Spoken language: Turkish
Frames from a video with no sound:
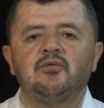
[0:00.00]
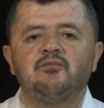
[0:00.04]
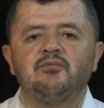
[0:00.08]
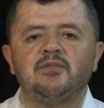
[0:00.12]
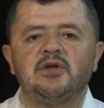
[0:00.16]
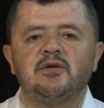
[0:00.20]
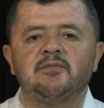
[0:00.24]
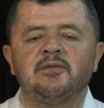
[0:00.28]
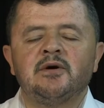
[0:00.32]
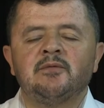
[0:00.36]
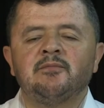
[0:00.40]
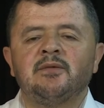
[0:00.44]

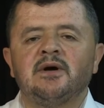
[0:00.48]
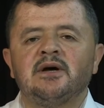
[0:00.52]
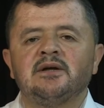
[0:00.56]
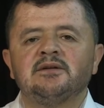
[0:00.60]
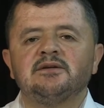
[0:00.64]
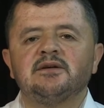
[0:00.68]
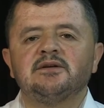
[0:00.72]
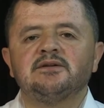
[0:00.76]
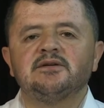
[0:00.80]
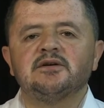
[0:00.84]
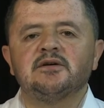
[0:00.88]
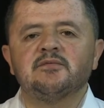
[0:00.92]
Mime
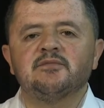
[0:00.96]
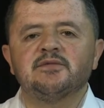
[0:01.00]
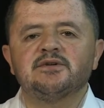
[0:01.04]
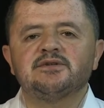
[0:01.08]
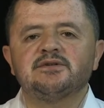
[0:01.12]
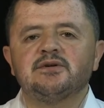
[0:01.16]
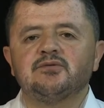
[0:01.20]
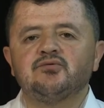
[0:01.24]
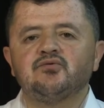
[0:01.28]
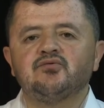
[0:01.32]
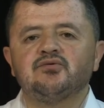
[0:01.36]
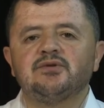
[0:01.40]

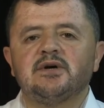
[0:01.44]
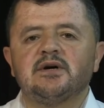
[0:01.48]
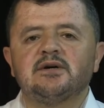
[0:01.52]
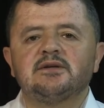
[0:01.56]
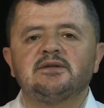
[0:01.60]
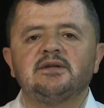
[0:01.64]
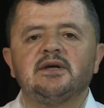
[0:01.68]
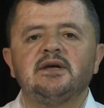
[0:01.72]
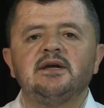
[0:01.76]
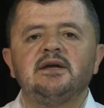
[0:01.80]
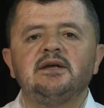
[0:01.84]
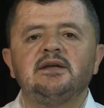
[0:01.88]
bağladığımızda
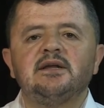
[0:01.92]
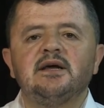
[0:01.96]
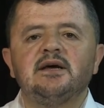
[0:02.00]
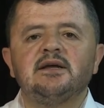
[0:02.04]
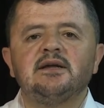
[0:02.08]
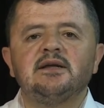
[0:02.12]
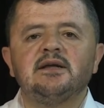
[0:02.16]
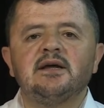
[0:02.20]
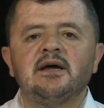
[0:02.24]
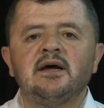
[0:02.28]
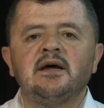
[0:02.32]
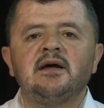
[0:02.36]
dudakta
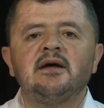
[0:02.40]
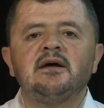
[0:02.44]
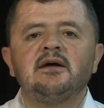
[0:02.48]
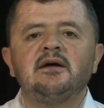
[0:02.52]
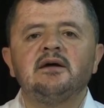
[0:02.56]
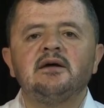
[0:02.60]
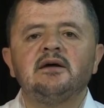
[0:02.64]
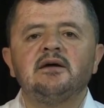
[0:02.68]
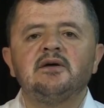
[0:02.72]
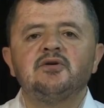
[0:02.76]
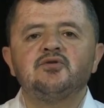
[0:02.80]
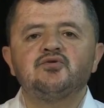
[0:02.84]
ileriye
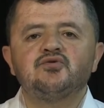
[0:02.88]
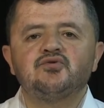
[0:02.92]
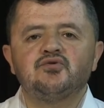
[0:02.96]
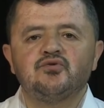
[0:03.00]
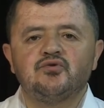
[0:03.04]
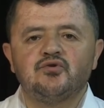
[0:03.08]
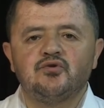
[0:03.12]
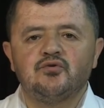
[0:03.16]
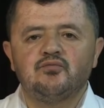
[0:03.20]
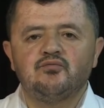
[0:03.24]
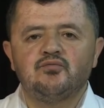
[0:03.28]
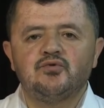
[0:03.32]

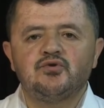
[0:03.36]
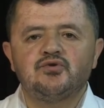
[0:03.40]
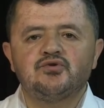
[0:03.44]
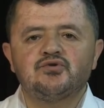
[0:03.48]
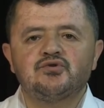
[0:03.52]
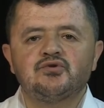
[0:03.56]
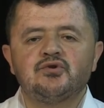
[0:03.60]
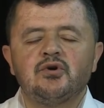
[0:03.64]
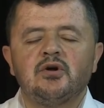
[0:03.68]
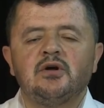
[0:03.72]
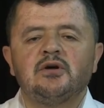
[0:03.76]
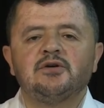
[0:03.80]

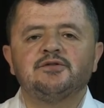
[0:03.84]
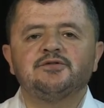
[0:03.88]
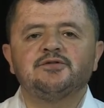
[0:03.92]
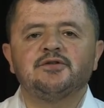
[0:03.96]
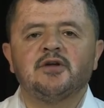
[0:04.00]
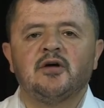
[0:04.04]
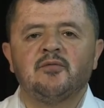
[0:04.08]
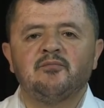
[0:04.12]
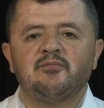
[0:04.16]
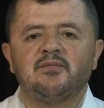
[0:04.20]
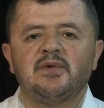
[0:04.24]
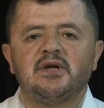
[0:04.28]
sürünmüş
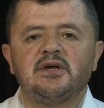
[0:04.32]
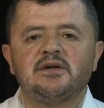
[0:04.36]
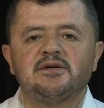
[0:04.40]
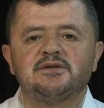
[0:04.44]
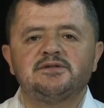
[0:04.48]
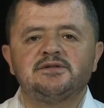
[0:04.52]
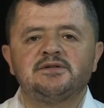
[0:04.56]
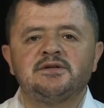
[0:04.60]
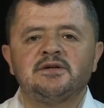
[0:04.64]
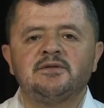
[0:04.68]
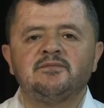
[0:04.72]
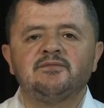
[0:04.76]
damme
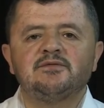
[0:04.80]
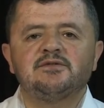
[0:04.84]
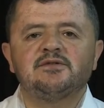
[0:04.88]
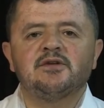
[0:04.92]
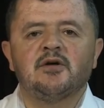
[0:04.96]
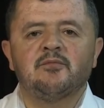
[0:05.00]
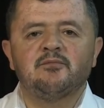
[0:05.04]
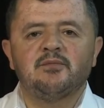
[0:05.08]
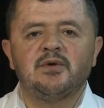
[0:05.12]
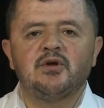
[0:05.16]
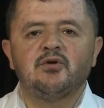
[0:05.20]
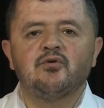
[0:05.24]
için
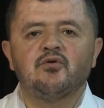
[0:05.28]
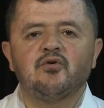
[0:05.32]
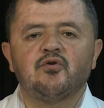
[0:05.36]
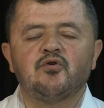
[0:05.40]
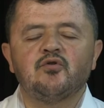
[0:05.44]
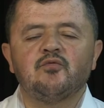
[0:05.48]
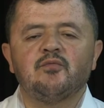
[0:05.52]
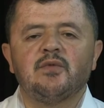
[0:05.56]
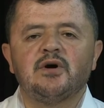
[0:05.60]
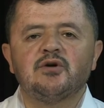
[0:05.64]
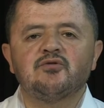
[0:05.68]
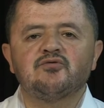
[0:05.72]
dammeyi
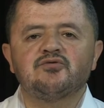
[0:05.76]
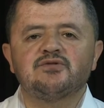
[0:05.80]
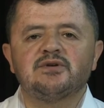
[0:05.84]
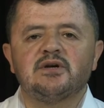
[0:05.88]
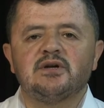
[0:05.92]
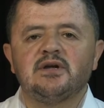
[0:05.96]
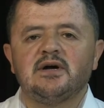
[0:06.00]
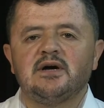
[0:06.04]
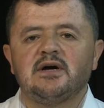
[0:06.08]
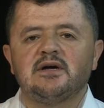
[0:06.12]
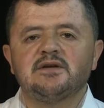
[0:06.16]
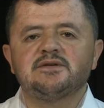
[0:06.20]
okumak
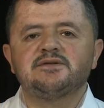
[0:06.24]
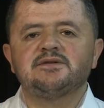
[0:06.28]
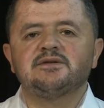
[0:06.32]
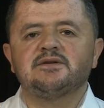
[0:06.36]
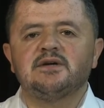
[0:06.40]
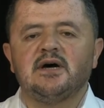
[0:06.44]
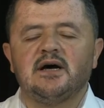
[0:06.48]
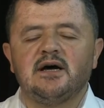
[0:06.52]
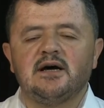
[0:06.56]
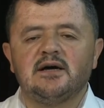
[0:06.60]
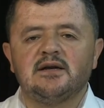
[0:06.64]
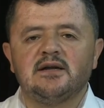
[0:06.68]
üzere hazır
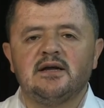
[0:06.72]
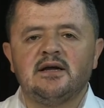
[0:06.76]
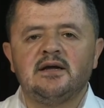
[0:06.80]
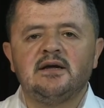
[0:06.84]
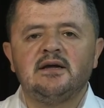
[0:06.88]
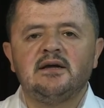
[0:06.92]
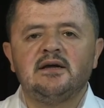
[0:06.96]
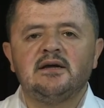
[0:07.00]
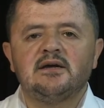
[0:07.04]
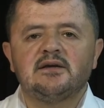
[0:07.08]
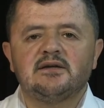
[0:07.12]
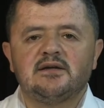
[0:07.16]

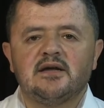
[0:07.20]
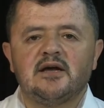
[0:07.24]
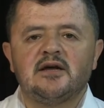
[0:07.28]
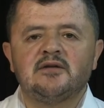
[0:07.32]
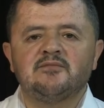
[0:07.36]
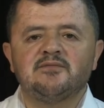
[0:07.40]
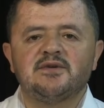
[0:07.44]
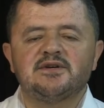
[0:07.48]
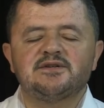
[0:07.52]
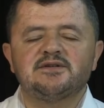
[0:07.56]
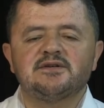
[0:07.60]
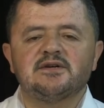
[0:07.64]
hale
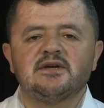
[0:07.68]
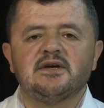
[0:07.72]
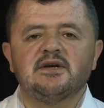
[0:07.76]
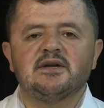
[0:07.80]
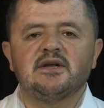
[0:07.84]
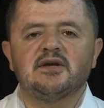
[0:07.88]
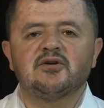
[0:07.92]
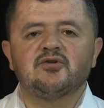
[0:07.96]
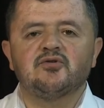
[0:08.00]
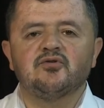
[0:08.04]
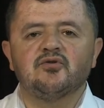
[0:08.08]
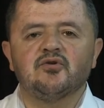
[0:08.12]
gelmesi
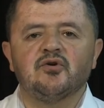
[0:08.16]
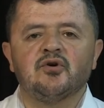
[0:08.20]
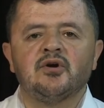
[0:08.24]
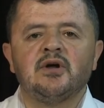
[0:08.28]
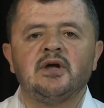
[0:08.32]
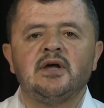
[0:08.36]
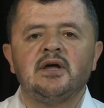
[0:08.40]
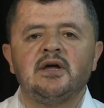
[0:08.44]
gerekiyor.